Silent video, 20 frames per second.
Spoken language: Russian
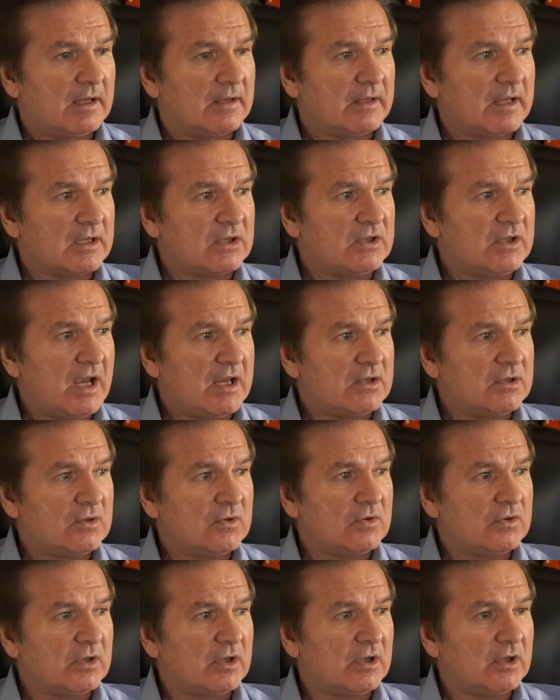на
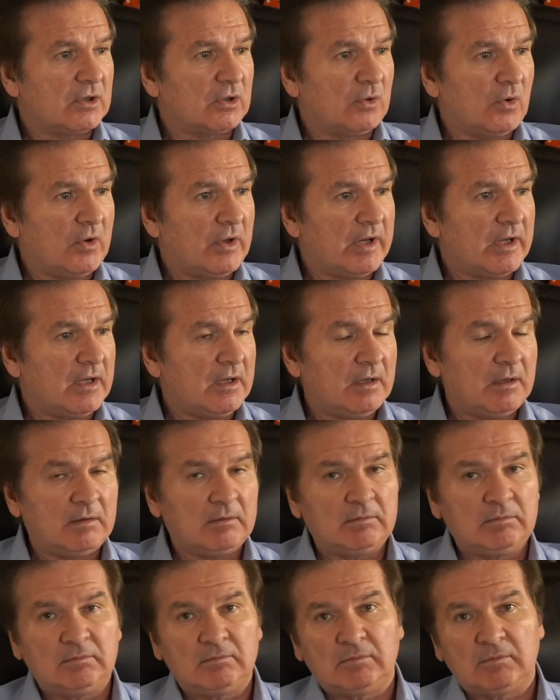частью территории
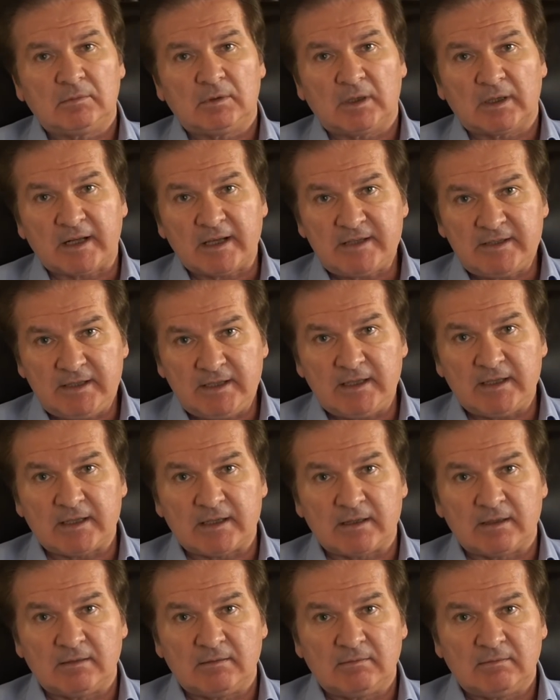
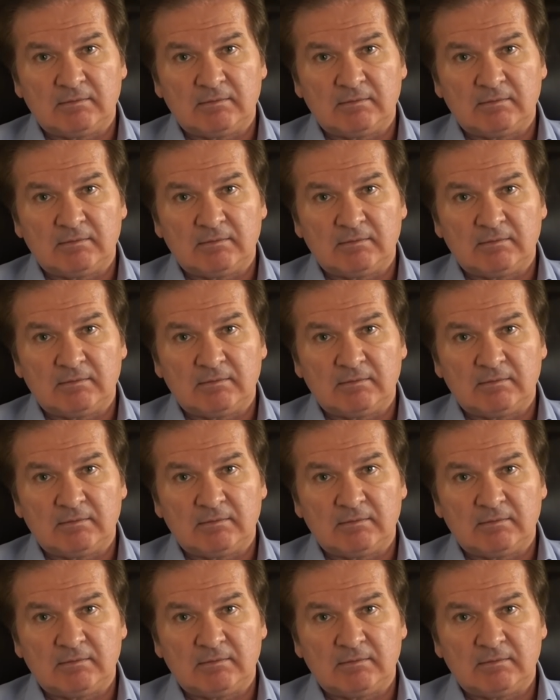России?